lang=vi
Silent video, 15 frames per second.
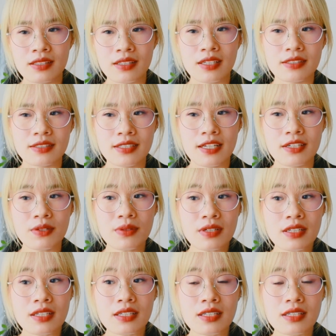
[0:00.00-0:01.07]
thành ra đôi
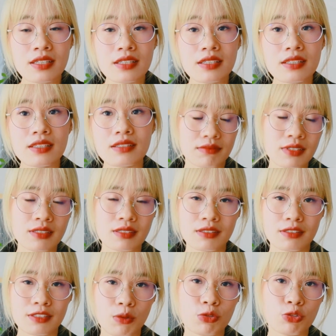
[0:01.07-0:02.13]
khi
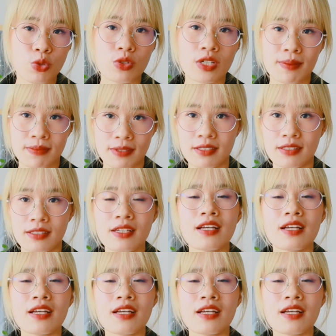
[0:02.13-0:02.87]
đừng giấu dốt làm gì